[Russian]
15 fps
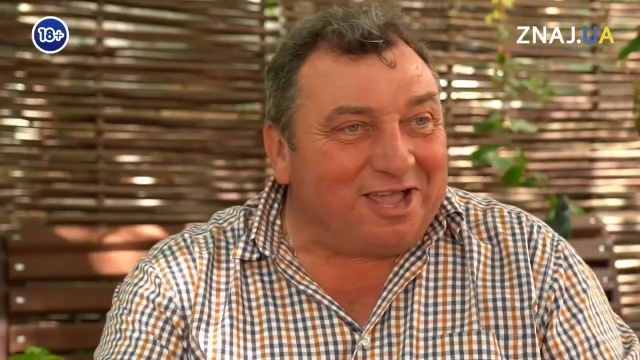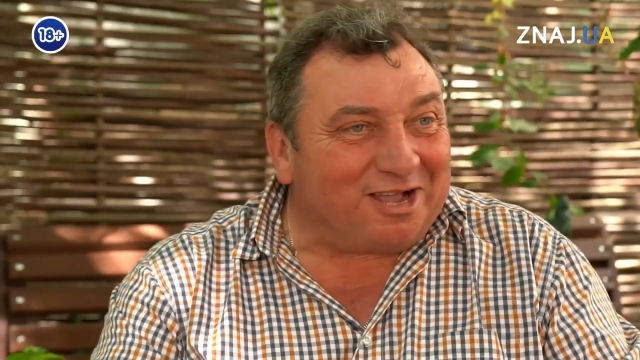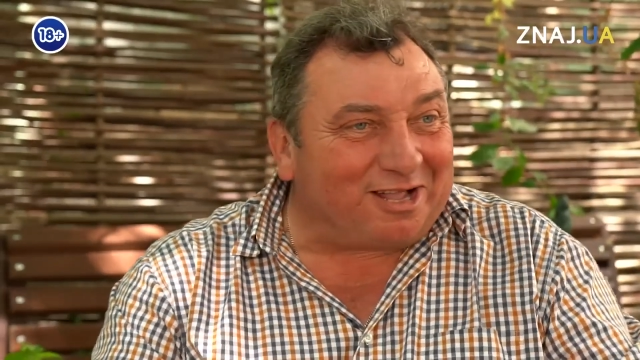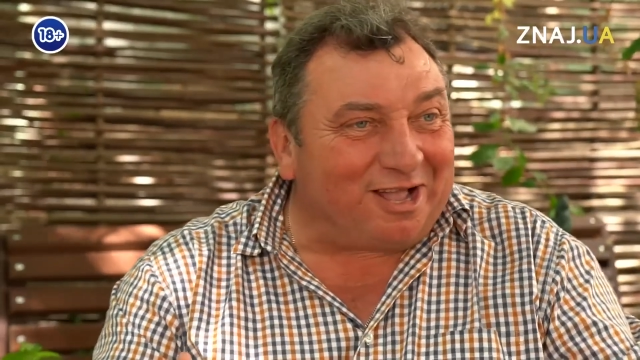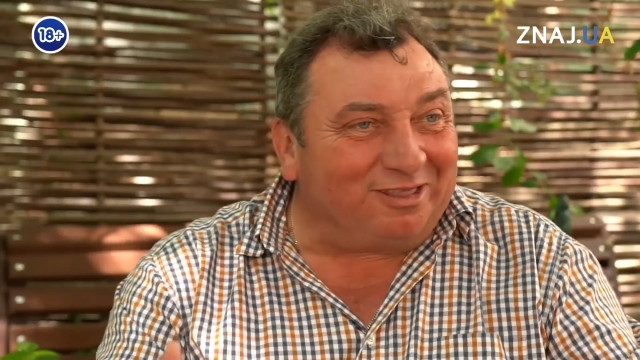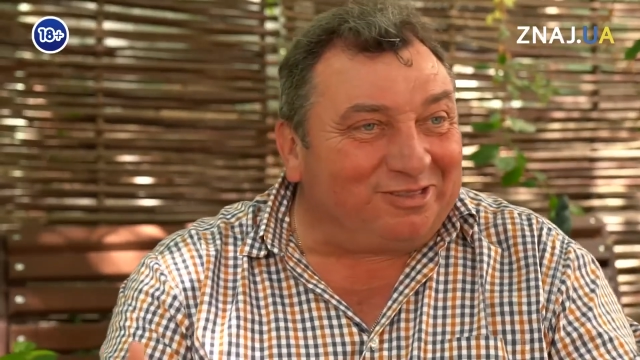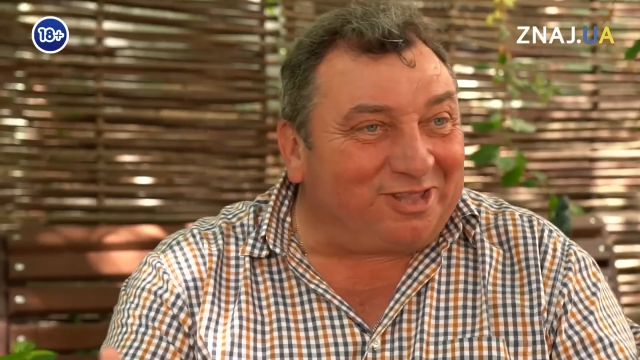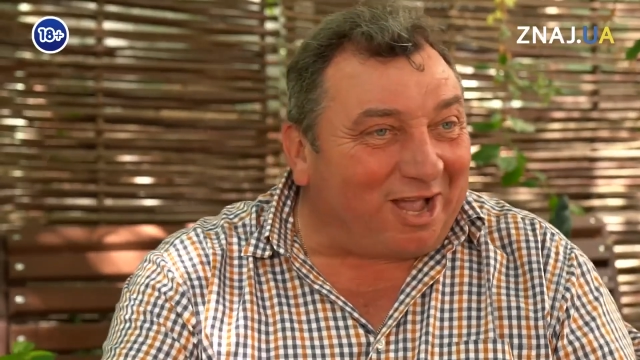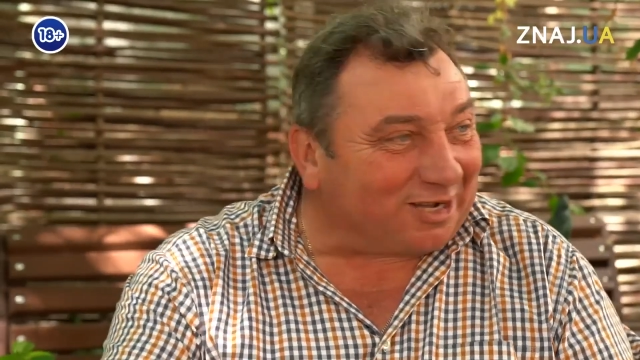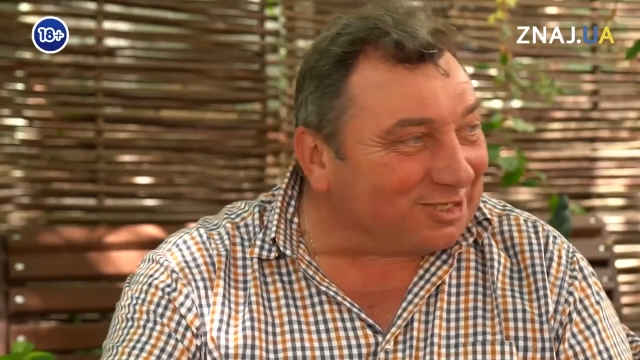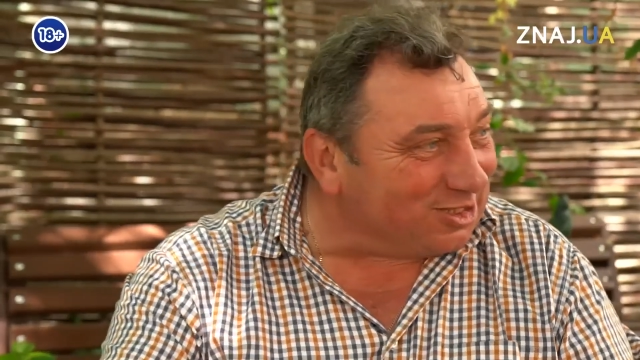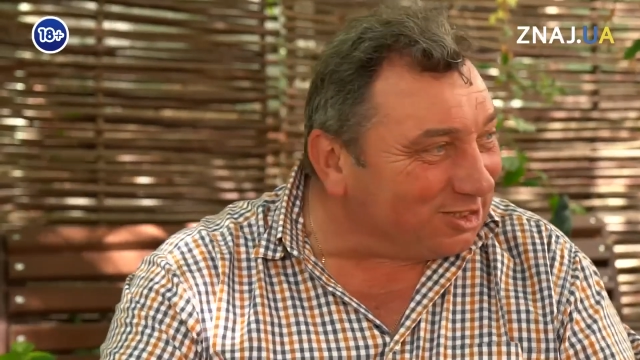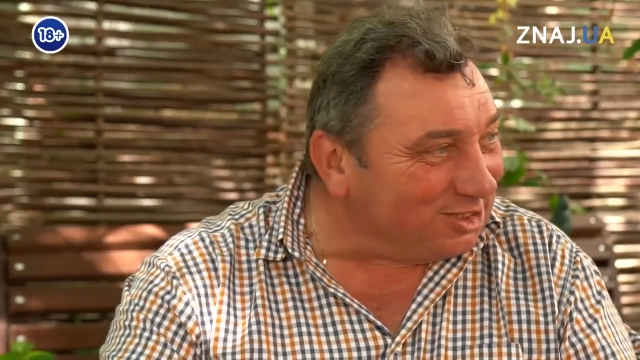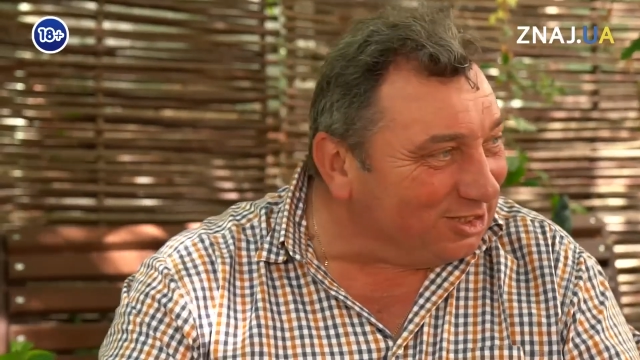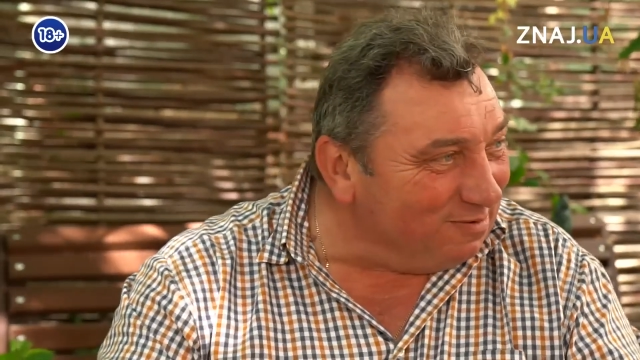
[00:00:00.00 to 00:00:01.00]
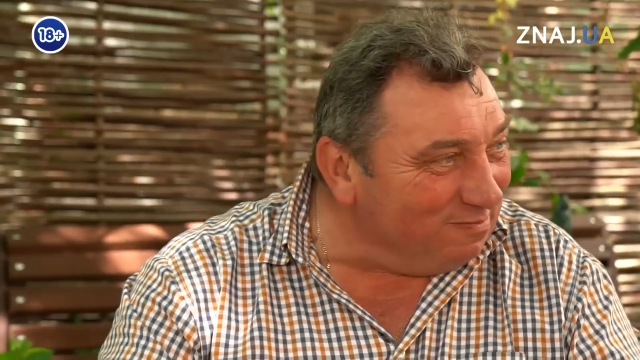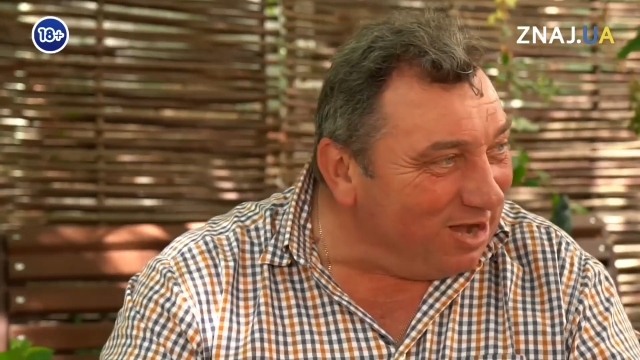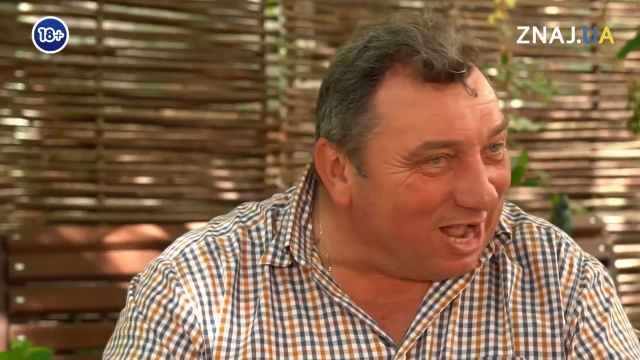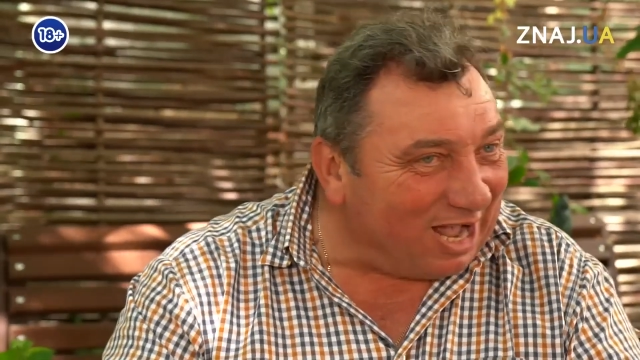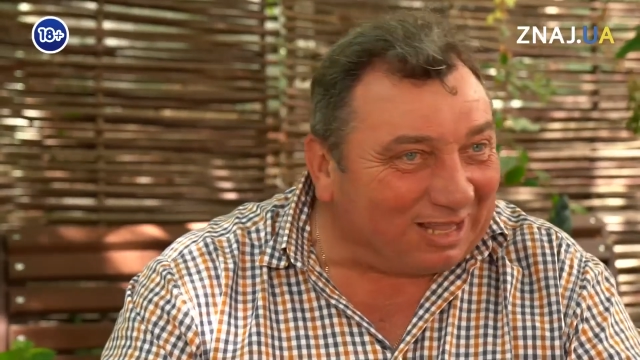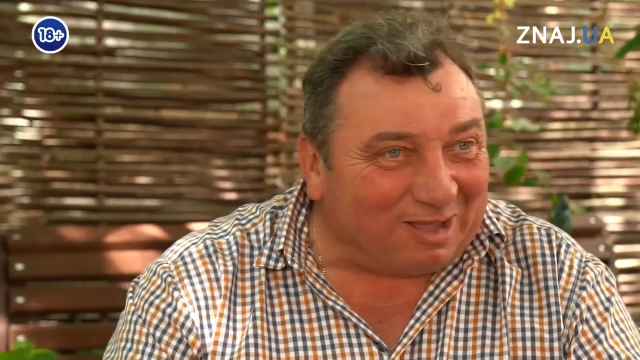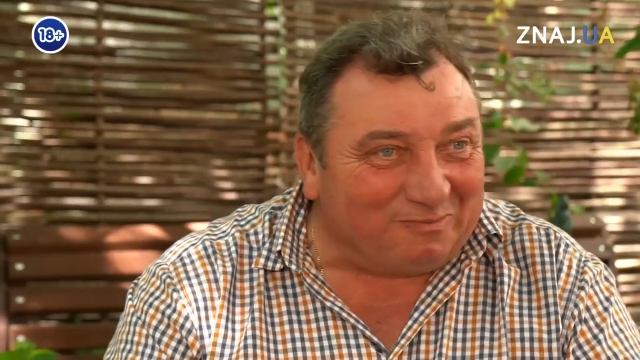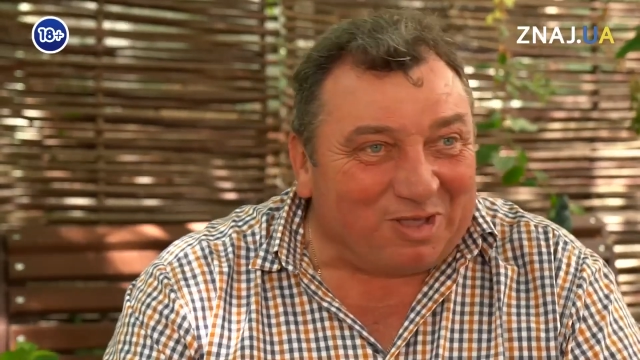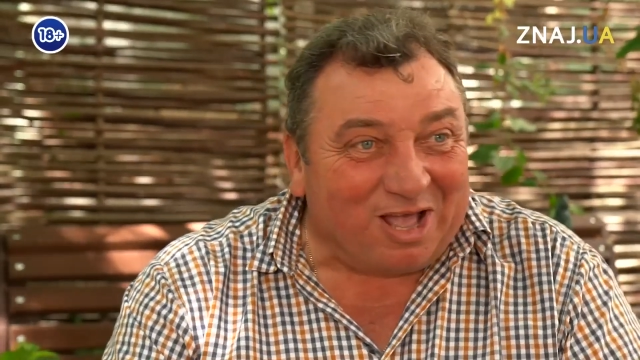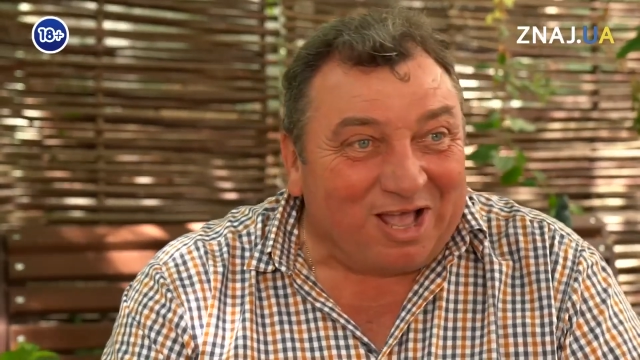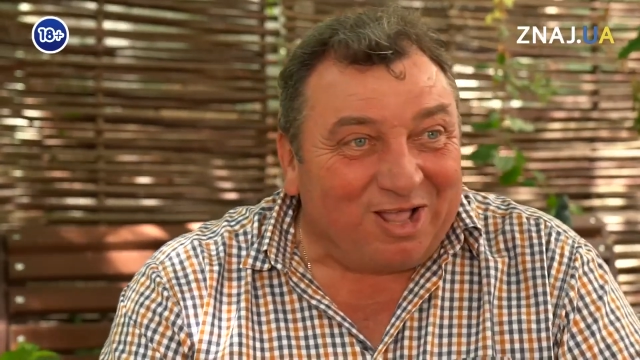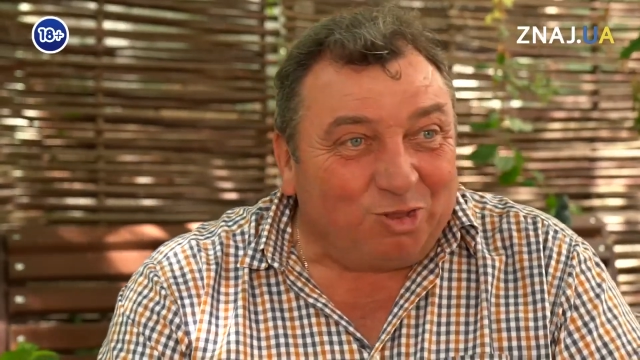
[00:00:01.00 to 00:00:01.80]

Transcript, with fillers: контакт с землянами.